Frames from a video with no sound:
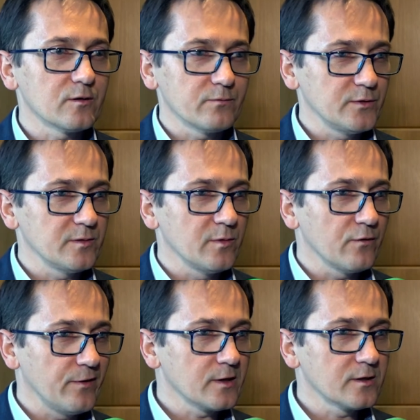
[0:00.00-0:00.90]
widzimy
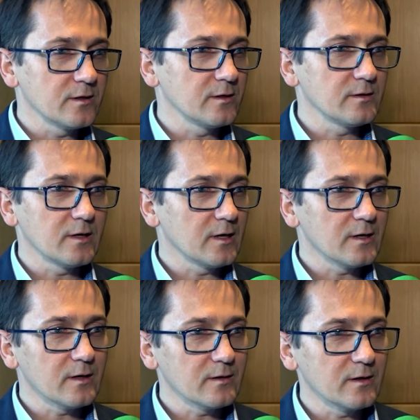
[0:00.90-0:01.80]
oferty
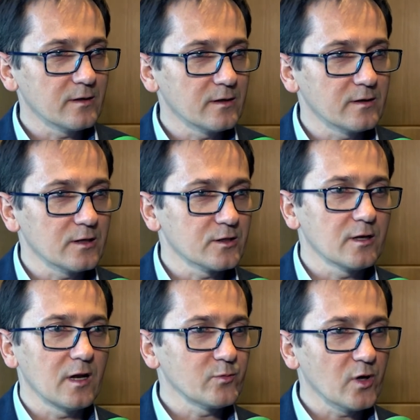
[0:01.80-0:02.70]
na, na, na,
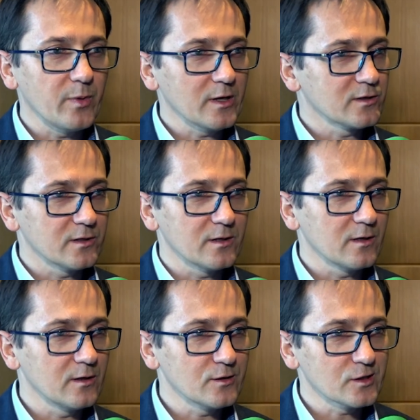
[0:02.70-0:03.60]
naszych laptopach czy,
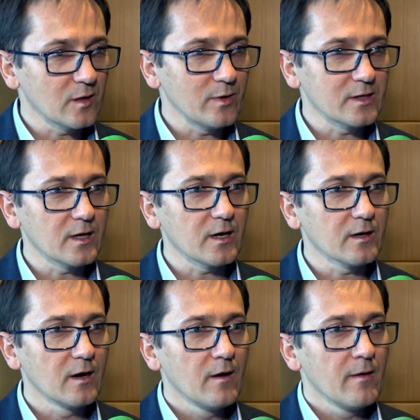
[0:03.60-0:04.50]
czy tabletach.
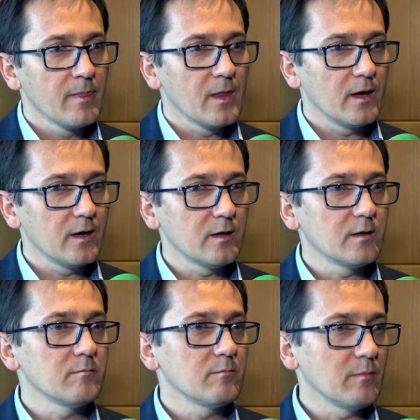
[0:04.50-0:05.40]
E,
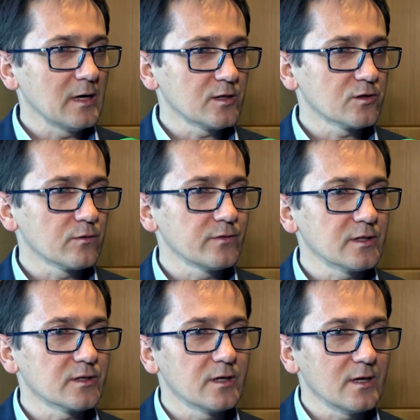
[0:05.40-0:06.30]
ma też
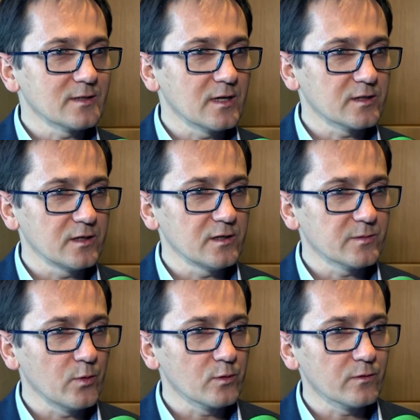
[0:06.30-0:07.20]
również e, znaczenie z
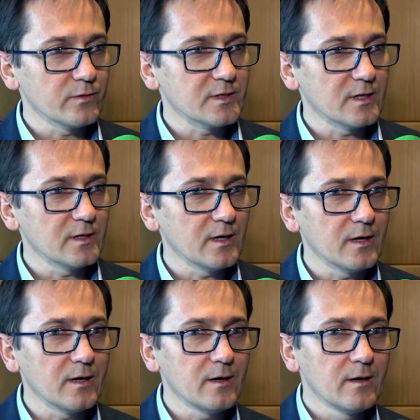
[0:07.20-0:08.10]
punktu
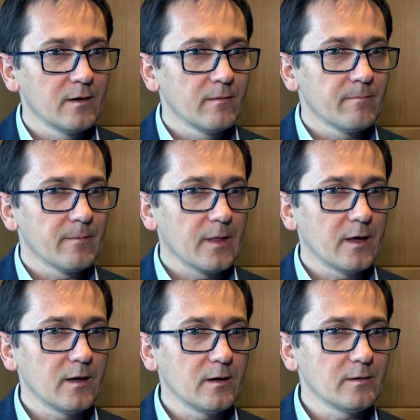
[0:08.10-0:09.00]
widzenia
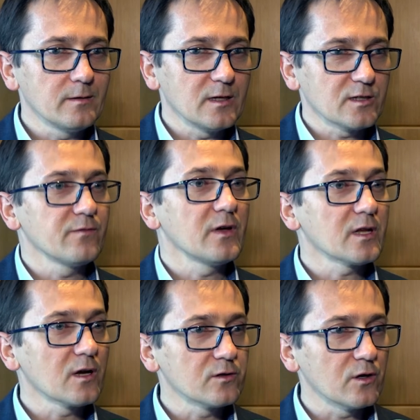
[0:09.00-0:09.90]
e, naszej
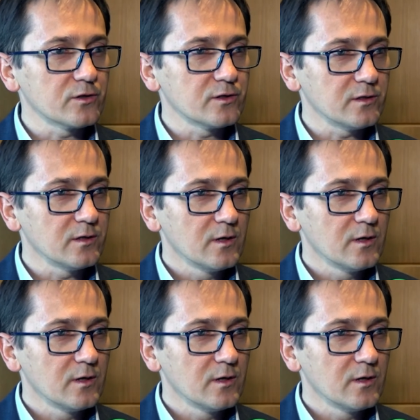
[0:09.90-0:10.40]
wiarygodności